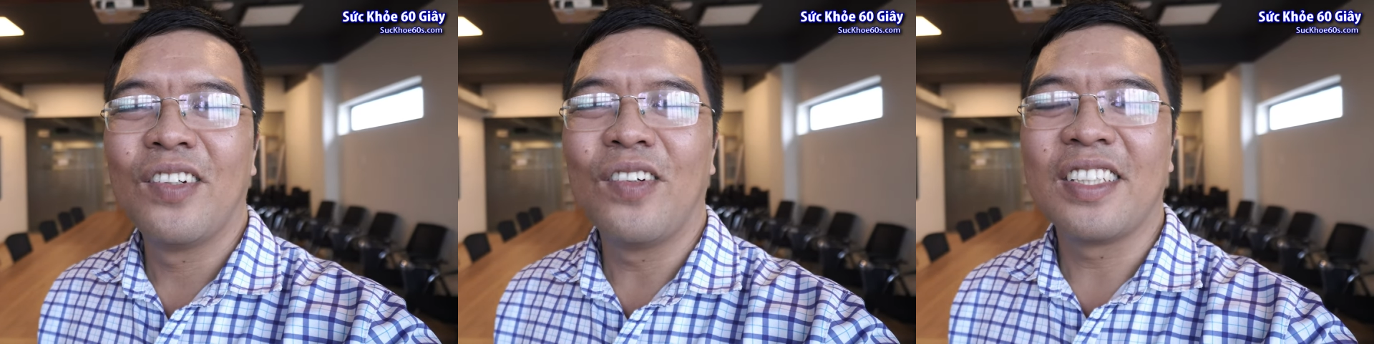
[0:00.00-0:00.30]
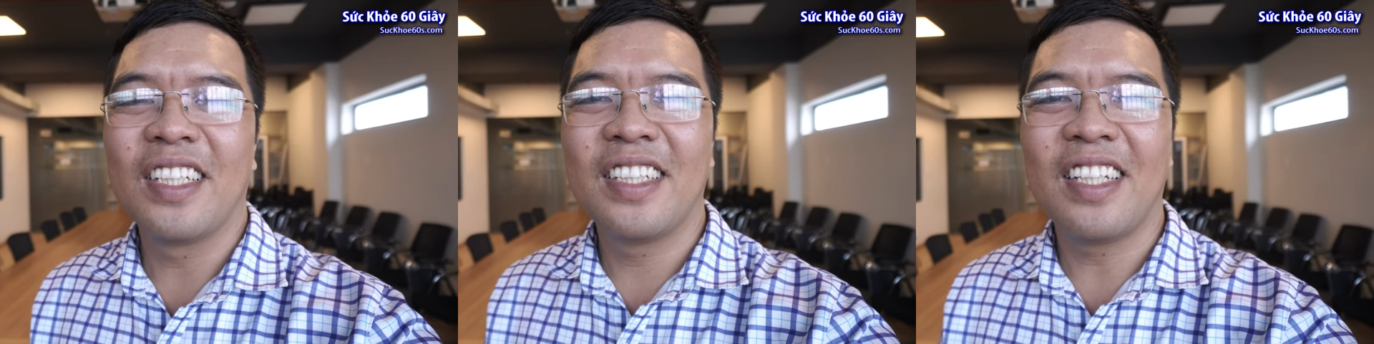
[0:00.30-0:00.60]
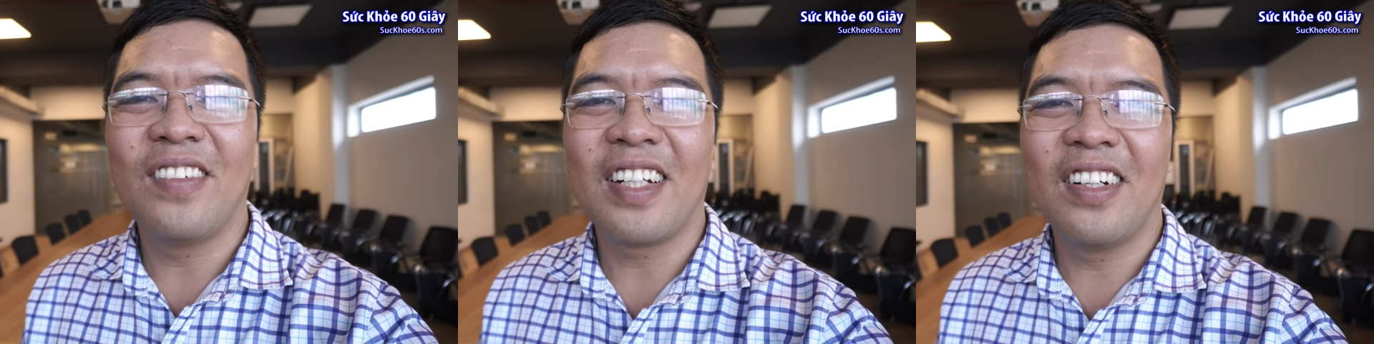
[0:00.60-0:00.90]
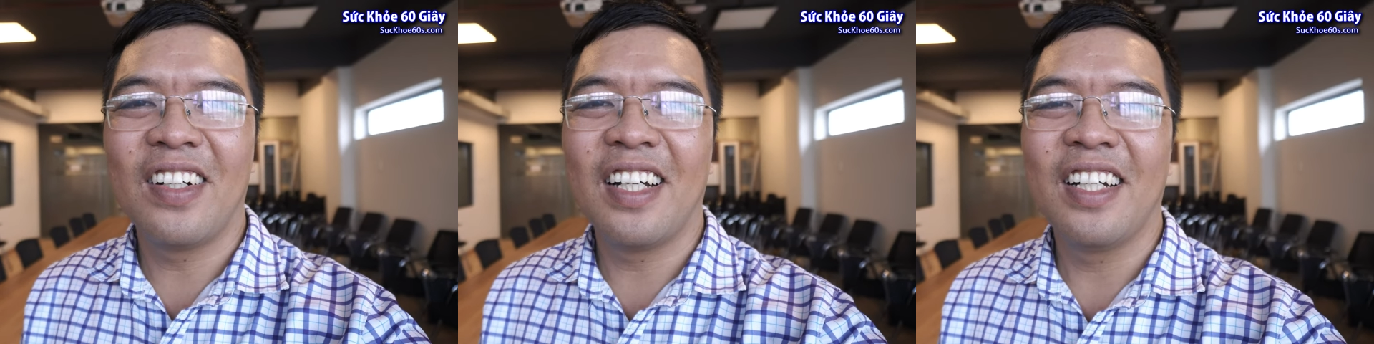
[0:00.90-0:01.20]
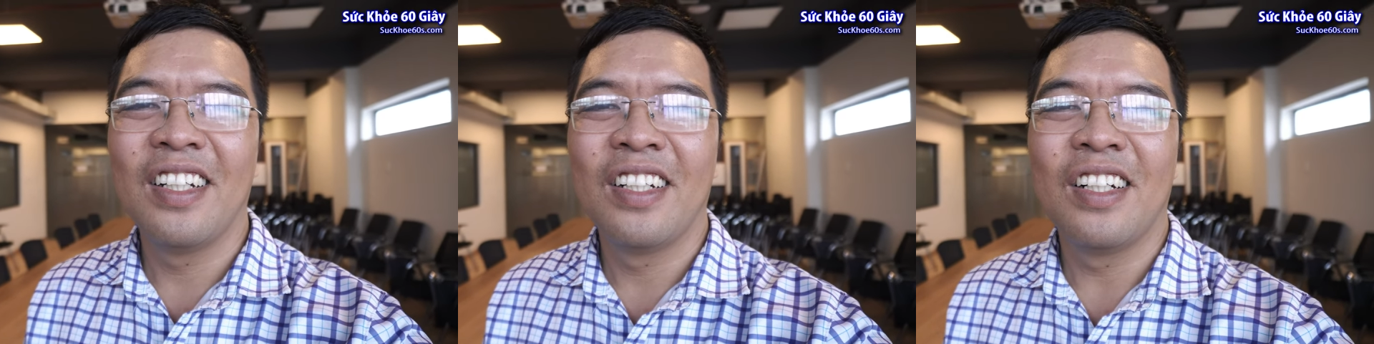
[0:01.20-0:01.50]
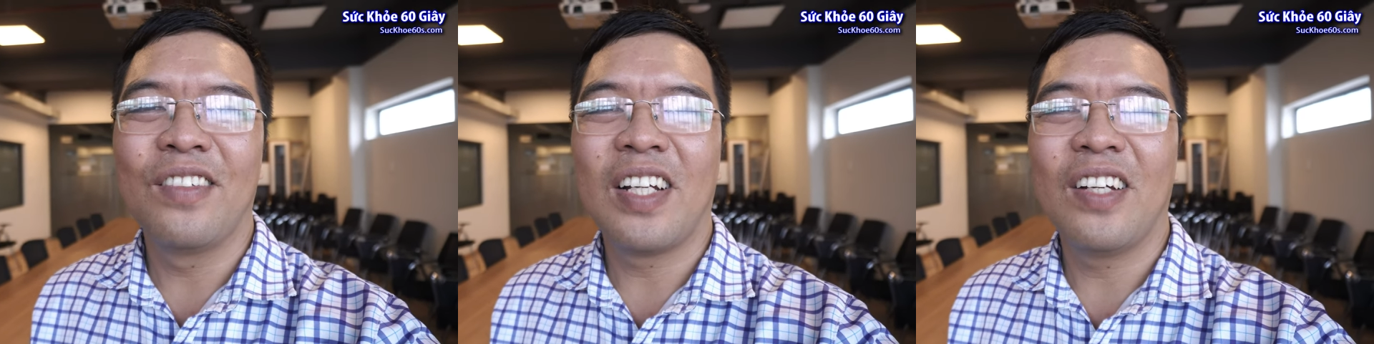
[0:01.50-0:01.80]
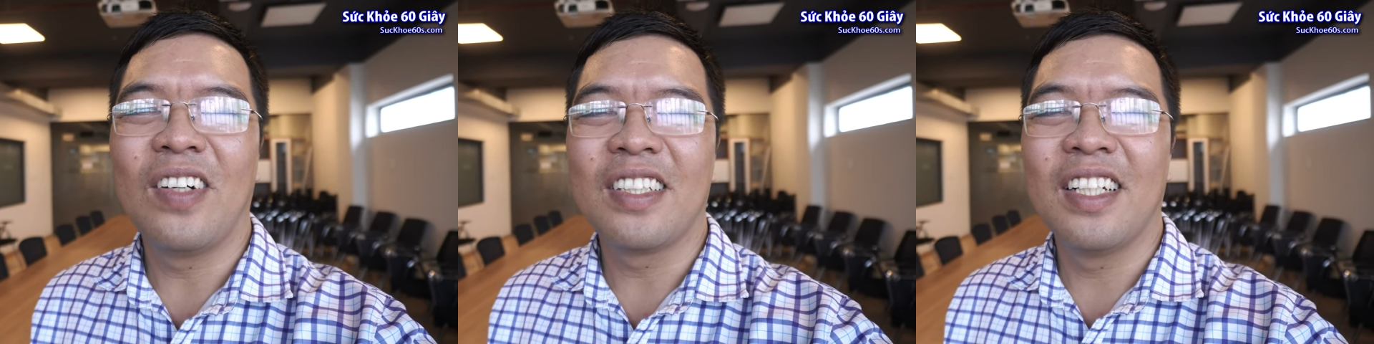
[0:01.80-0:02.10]
Hoàng Sơn xin chào bà con ha hôm
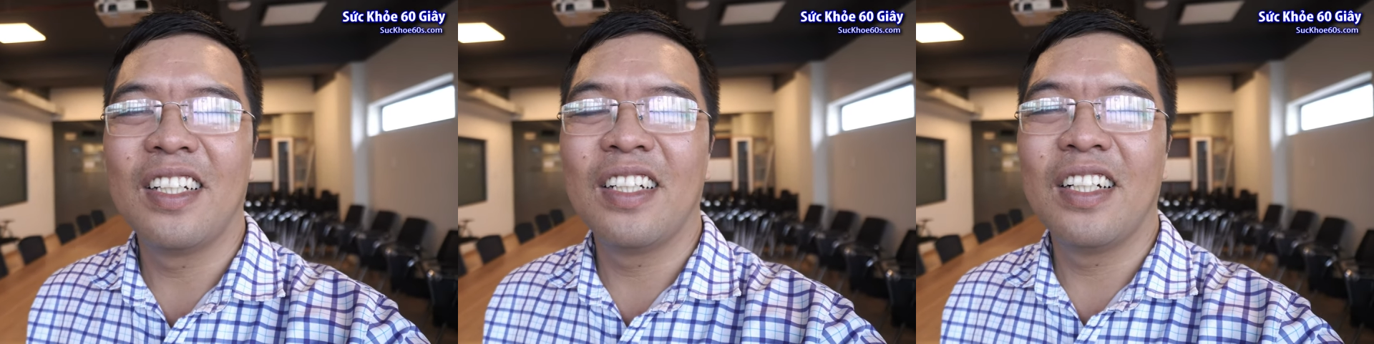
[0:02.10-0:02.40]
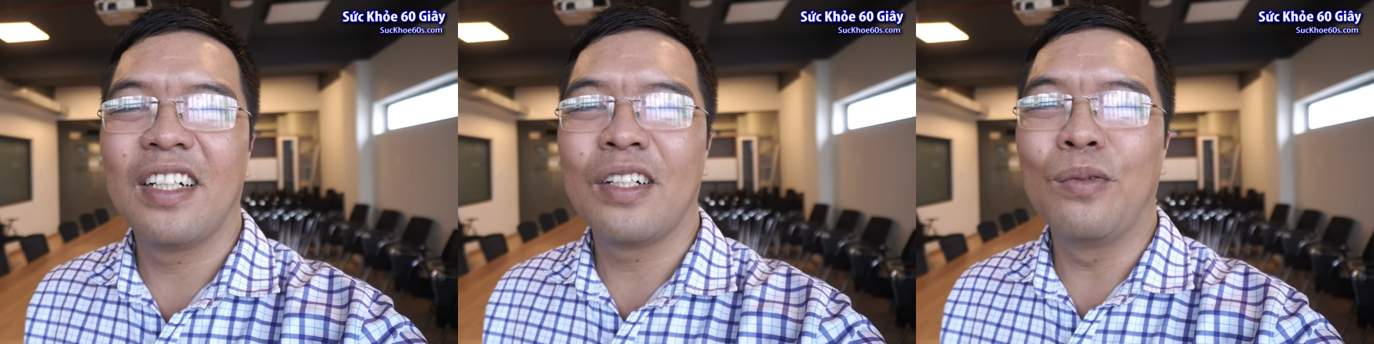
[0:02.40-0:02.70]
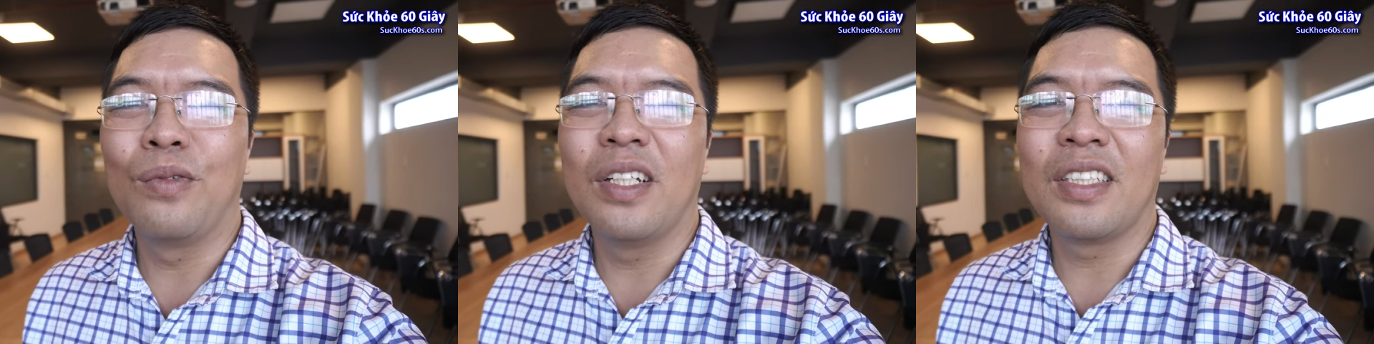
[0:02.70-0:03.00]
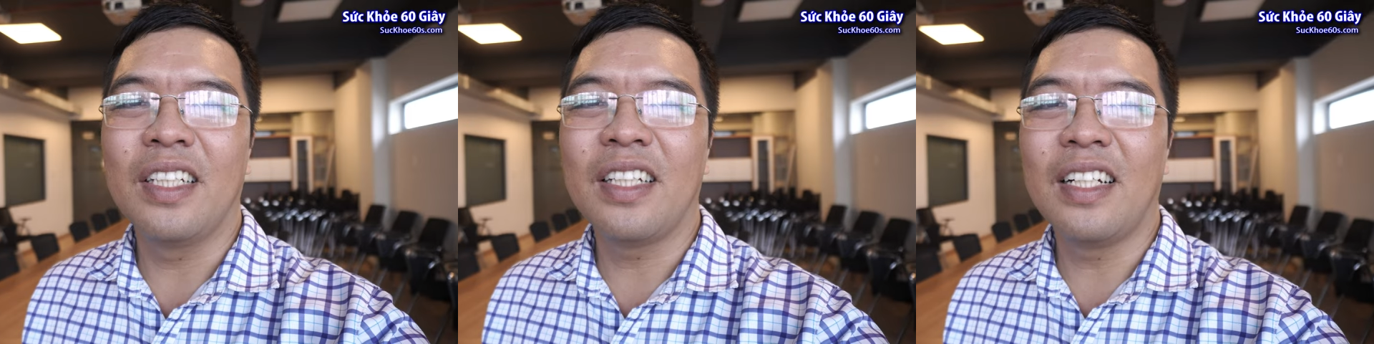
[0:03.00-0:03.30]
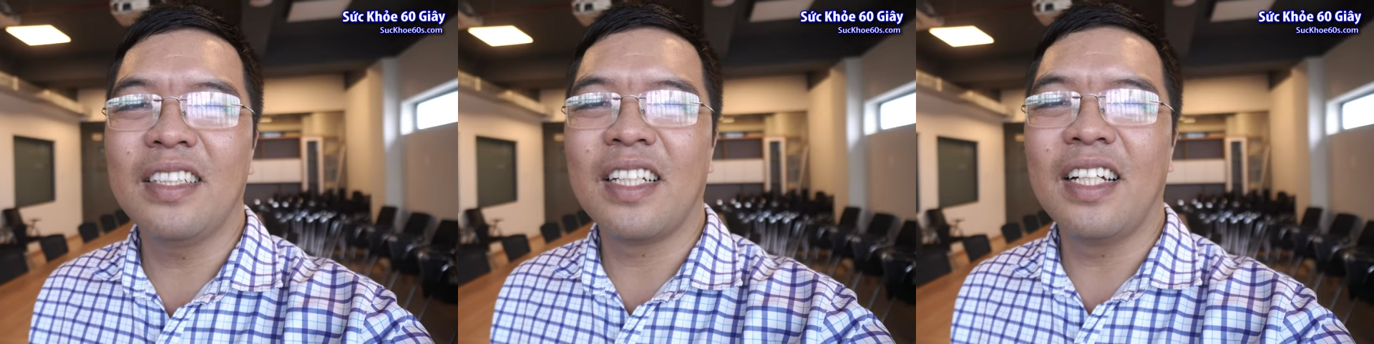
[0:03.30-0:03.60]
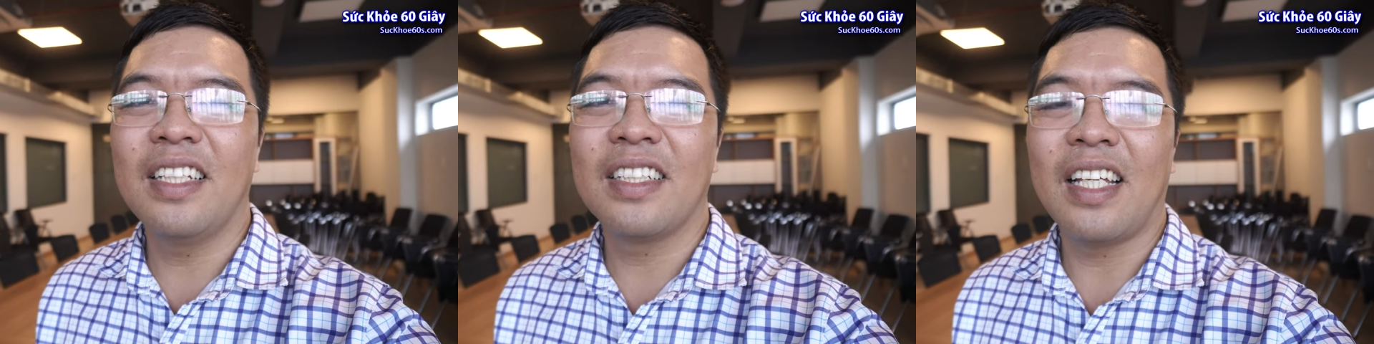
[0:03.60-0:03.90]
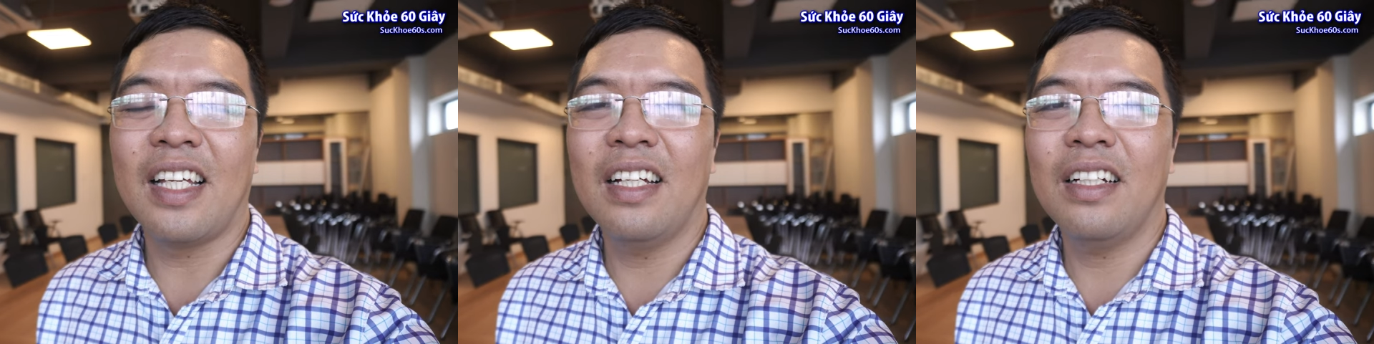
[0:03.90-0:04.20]
nay Hoàng Sơn à, cùng Dược sĩ Tấn sẽ chia
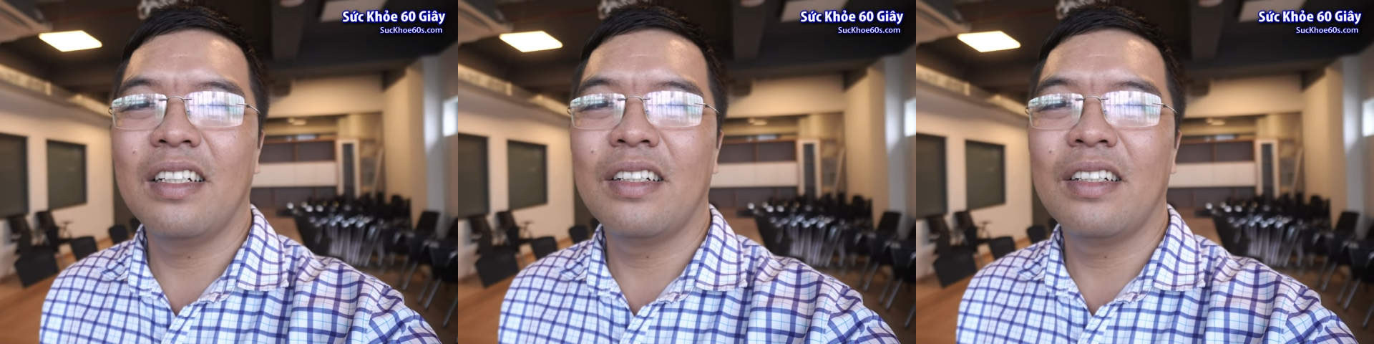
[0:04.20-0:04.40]
sẻ